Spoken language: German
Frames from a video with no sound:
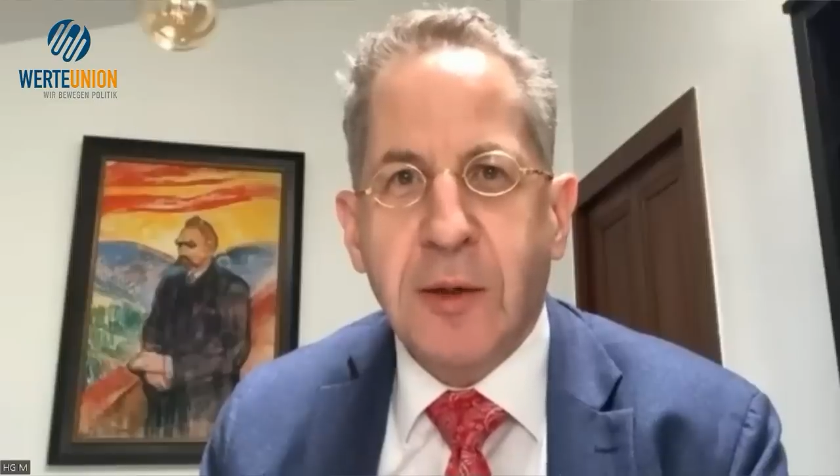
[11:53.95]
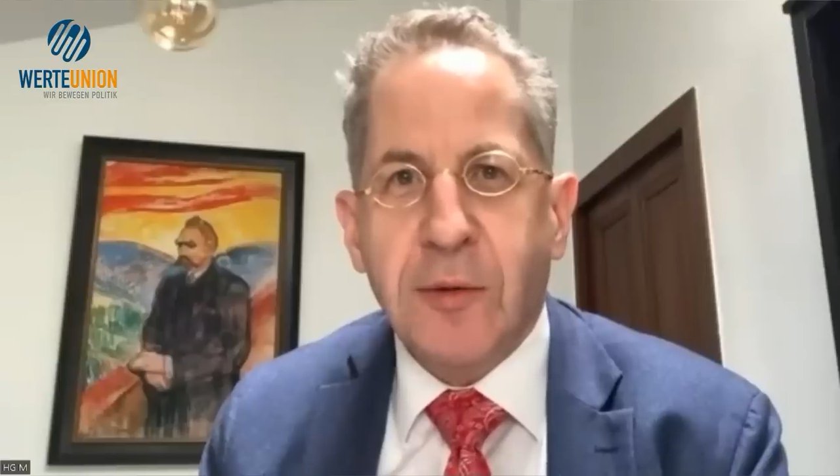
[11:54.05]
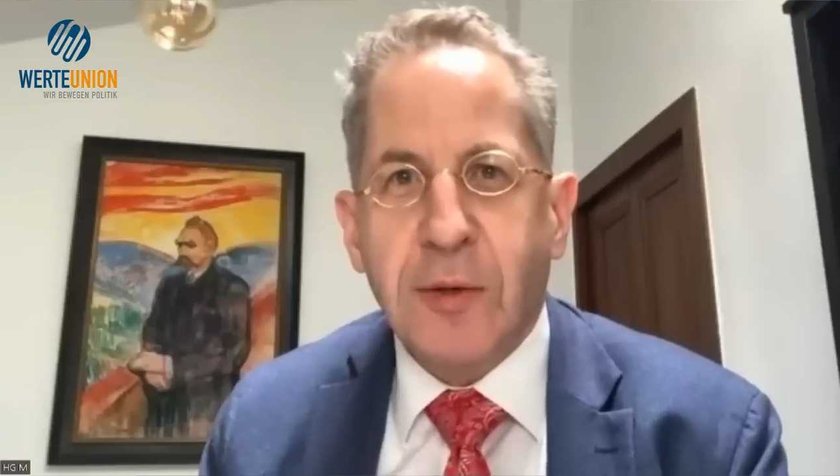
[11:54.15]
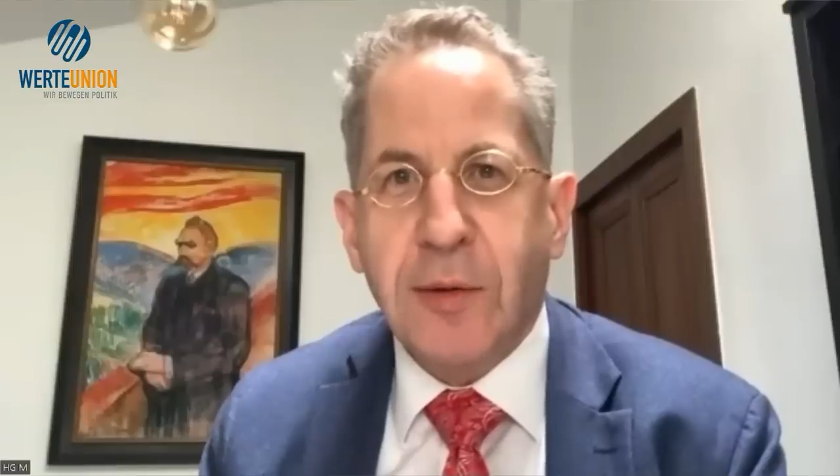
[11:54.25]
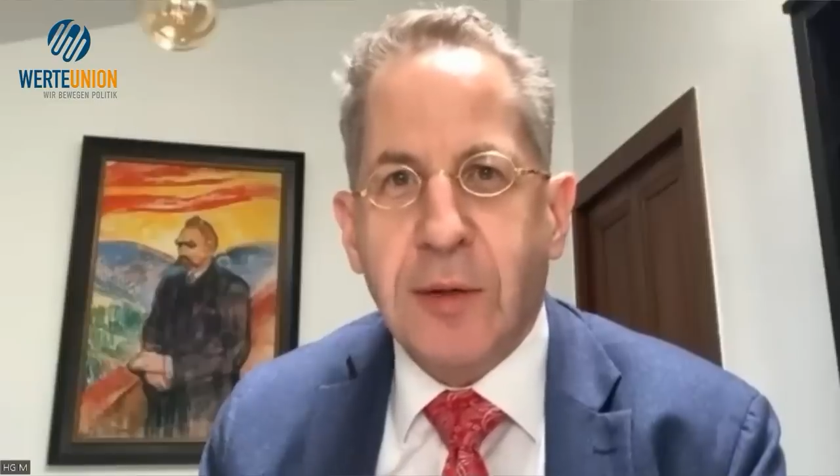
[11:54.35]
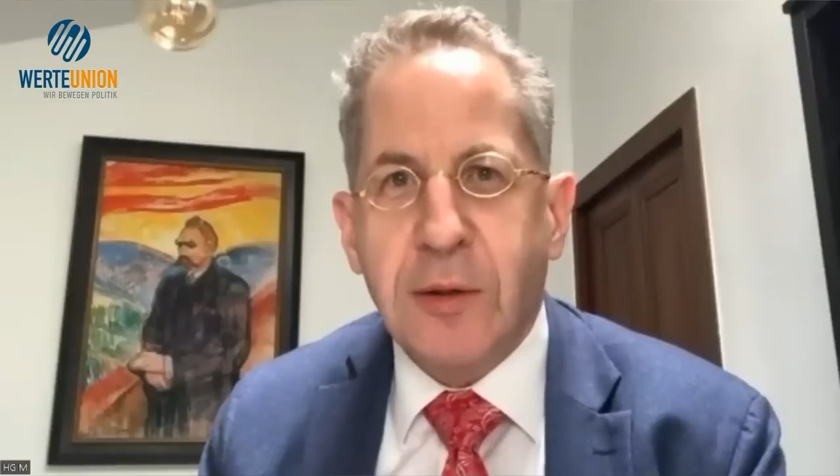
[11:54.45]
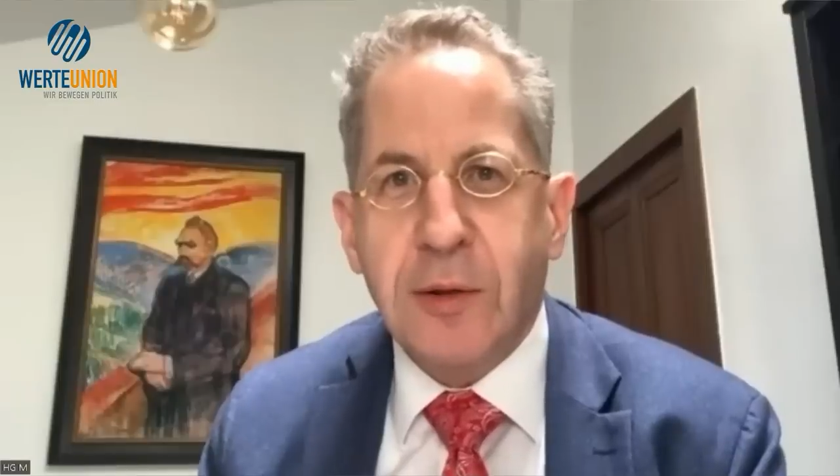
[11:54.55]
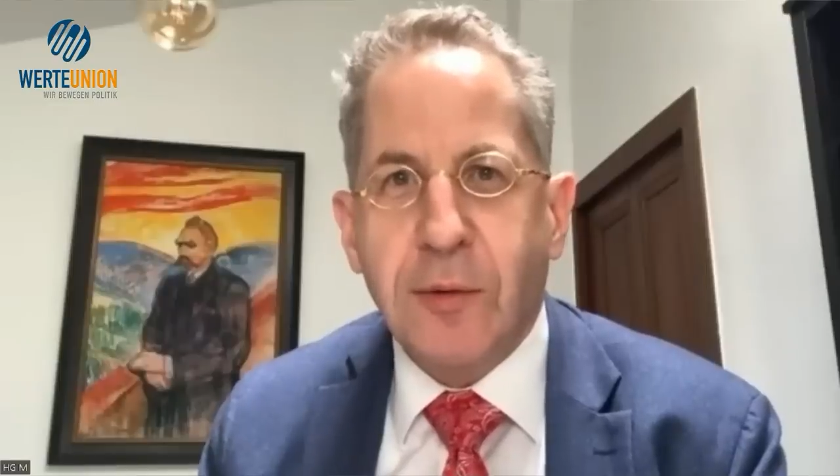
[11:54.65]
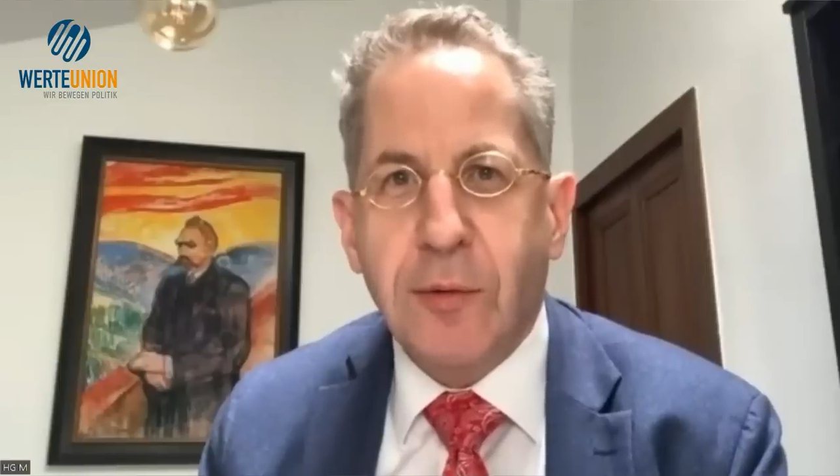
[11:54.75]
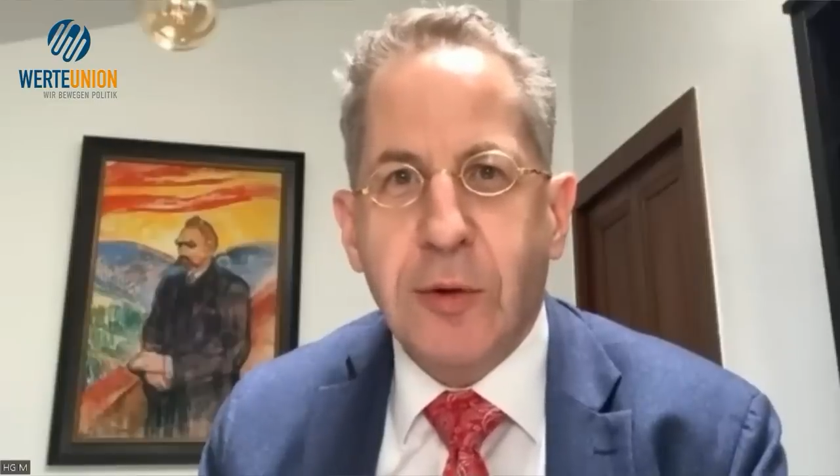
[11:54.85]
sodass
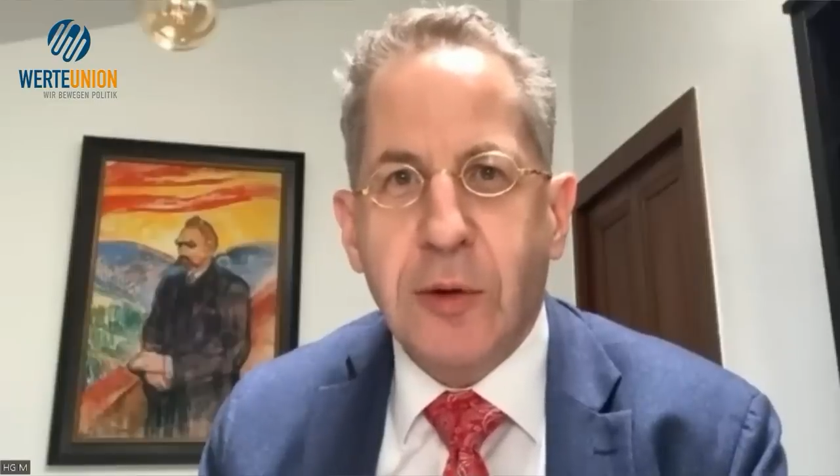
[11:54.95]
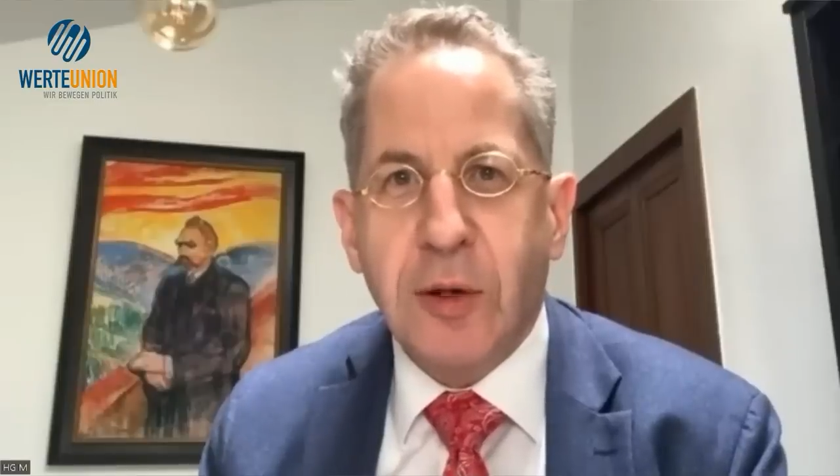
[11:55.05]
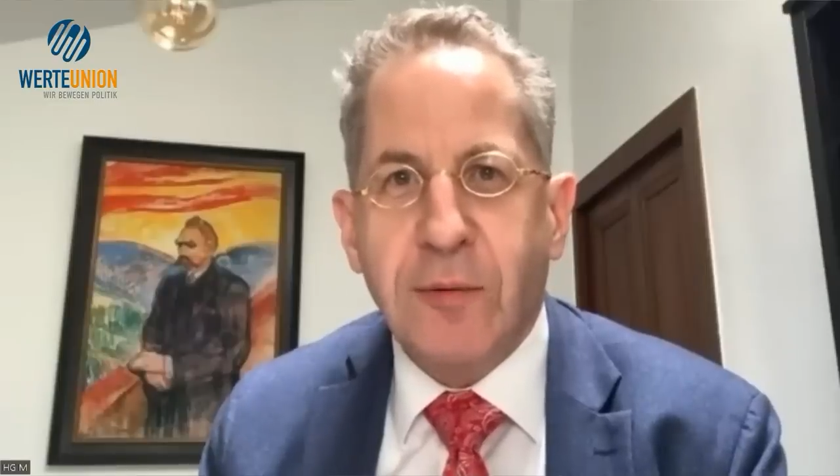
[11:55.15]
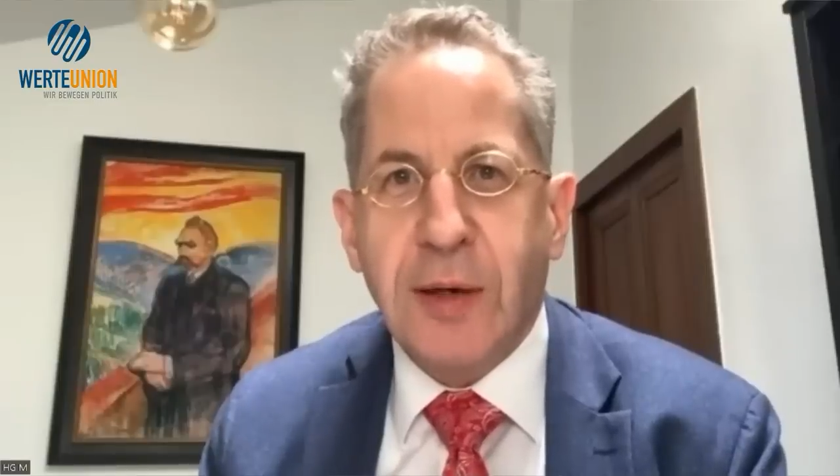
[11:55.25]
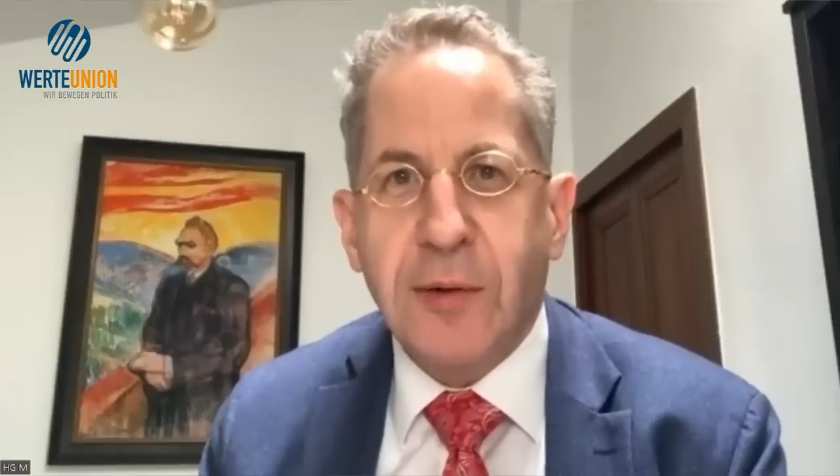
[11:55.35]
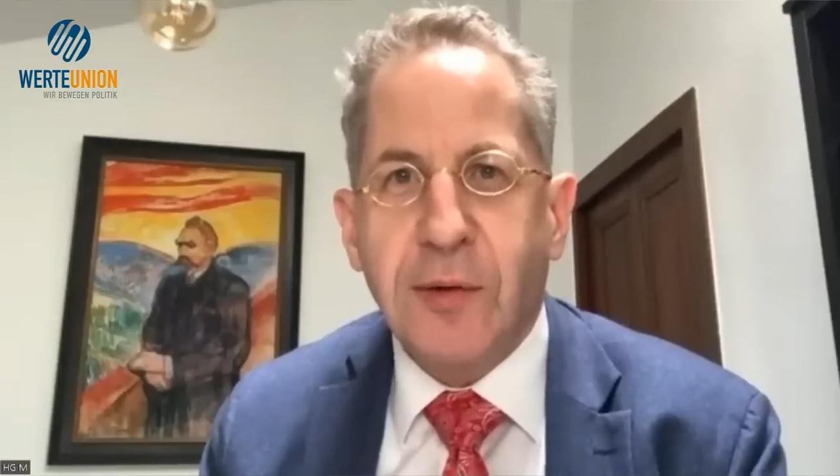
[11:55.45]
ich zynischerweise